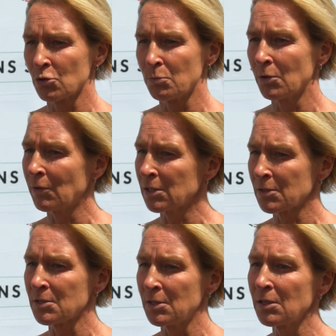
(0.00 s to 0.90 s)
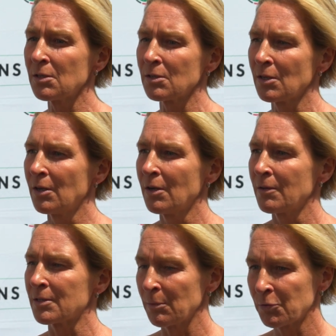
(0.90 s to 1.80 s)
zu spüren, weil es ist nicht
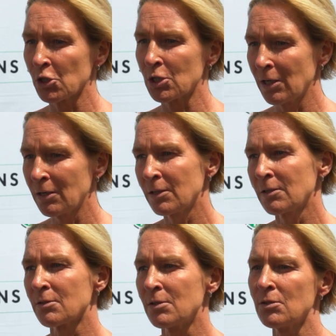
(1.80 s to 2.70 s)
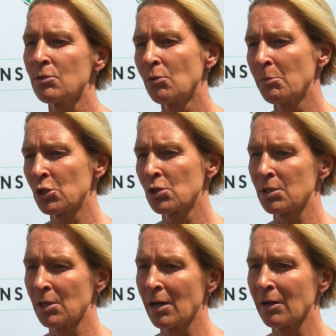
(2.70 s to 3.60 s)
selbstverständlich, dass diese jungen Menschen
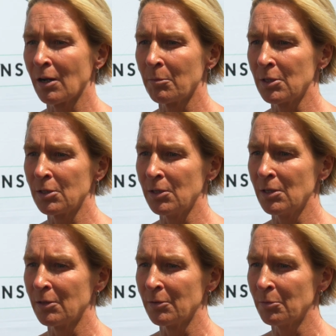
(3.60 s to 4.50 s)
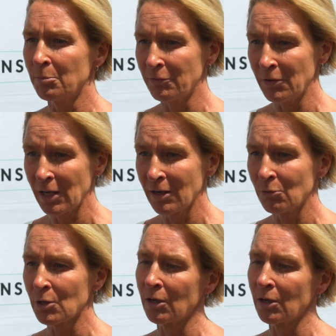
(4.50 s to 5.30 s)
sich ehrenamtlich hier ähm, bewegen und